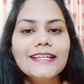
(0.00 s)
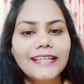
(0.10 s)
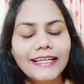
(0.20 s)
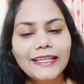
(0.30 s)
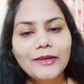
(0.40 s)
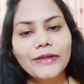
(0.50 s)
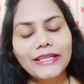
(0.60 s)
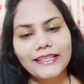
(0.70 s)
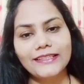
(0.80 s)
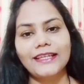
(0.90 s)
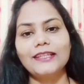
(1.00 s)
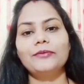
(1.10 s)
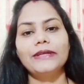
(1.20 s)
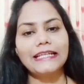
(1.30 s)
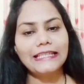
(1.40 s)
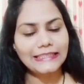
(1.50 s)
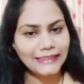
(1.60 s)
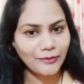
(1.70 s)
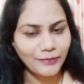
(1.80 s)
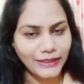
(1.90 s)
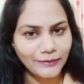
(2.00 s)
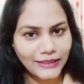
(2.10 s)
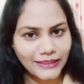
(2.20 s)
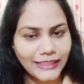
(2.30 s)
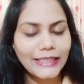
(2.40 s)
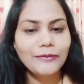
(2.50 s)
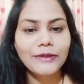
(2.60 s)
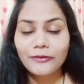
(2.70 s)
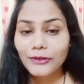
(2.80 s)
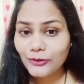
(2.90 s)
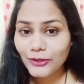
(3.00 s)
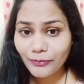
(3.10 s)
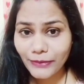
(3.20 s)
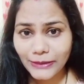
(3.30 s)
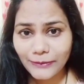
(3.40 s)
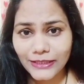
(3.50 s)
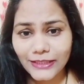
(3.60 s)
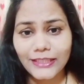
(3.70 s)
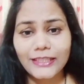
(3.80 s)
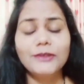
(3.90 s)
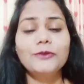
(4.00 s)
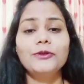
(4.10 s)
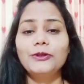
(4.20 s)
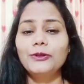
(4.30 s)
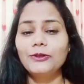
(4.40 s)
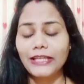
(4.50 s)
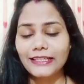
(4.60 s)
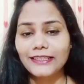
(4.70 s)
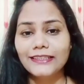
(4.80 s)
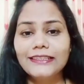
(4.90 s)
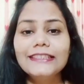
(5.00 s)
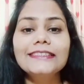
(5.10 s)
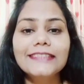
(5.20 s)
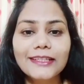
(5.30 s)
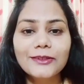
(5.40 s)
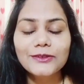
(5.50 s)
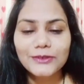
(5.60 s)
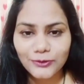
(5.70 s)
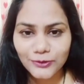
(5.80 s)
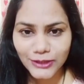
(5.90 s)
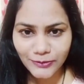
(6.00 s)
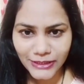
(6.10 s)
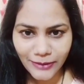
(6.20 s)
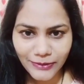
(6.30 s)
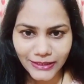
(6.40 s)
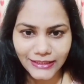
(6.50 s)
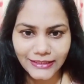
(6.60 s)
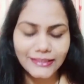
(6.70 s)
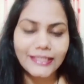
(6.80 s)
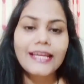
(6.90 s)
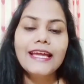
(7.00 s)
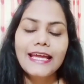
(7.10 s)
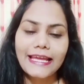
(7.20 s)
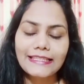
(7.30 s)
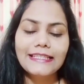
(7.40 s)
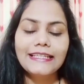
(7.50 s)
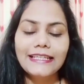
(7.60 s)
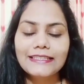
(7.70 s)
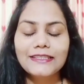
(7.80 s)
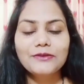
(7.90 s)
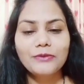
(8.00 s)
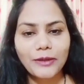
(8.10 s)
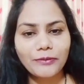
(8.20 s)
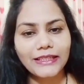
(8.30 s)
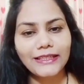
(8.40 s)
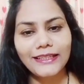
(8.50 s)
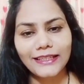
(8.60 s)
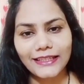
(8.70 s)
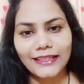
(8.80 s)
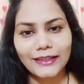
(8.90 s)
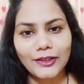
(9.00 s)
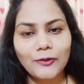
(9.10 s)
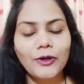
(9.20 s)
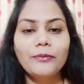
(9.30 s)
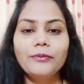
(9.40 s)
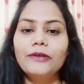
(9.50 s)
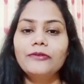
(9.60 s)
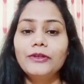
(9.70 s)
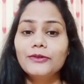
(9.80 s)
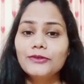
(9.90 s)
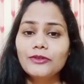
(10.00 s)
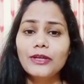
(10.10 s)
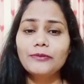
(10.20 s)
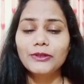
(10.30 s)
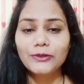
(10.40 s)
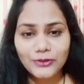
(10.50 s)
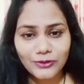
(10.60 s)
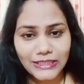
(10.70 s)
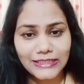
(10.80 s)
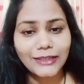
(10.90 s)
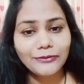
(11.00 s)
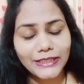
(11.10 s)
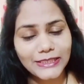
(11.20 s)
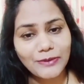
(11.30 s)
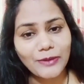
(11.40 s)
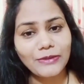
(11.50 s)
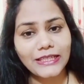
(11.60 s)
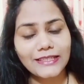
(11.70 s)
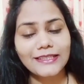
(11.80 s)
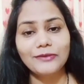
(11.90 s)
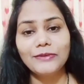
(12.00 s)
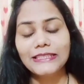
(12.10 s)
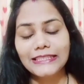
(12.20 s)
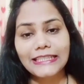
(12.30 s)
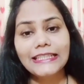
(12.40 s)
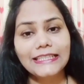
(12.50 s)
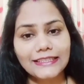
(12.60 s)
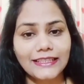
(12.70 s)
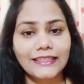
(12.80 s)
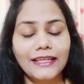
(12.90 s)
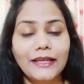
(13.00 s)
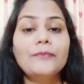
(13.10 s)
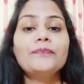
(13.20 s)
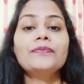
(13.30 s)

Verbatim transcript: साड़ी के पिक के साथ मेरा कलेक्शन आप पहली बार देख रहे हैं मेरे वीडियोस आप पहली बार देख रहे हैं तो वीडियो को लाइक कर दीजिए चैनल को ज़रूर सब्सक्राइब कर लीजिए ऐसे ही कलेक्शन मैं आपके लिए लेके आती हूँ आप मेरे वीडियोज़ जो है अपने दोस्तों के साथ फ्रेंड्स फैमिली के साथ भी शेयर कर सकते हैं